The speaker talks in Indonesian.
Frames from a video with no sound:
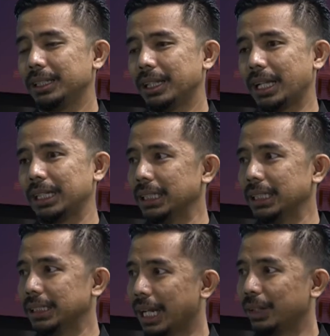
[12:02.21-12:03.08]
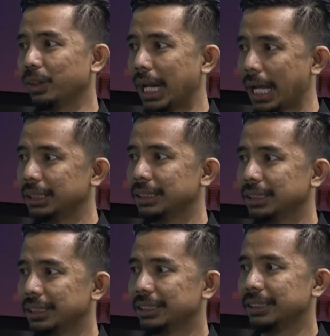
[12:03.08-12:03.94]
ada jalur lain
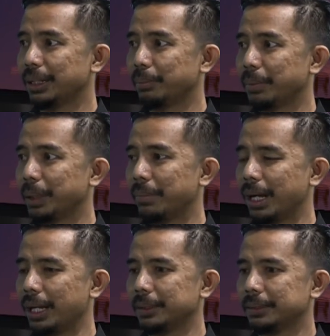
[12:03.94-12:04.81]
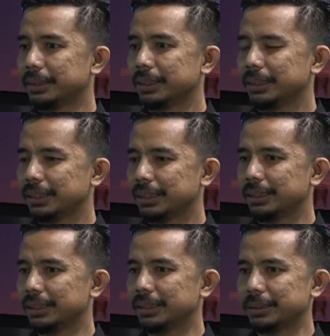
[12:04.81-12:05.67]
yang memang e,
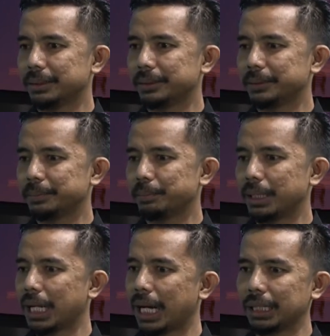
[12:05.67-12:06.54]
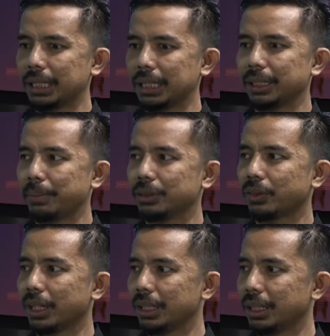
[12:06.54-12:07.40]
menekan kepala
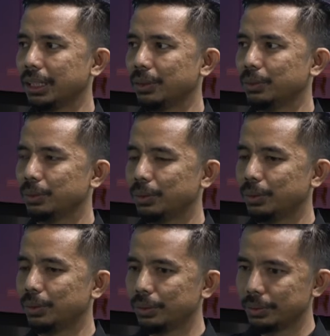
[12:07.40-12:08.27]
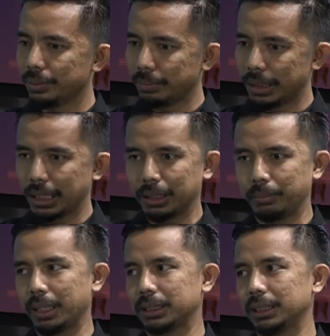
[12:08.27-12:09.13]
sekolah negeri untuk
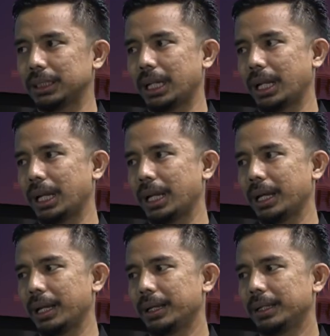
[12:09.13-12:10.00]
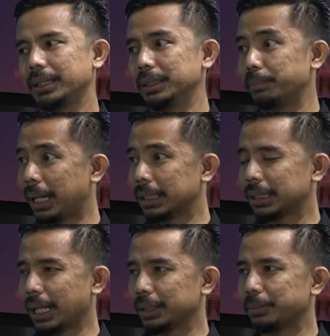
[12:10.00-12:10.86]
menerima secara
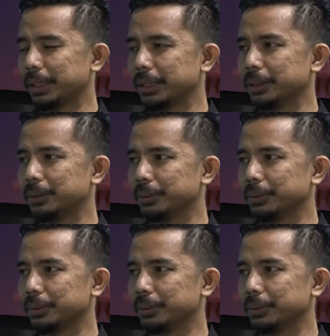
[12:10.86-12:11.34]
dipaksa seperti okay. itu.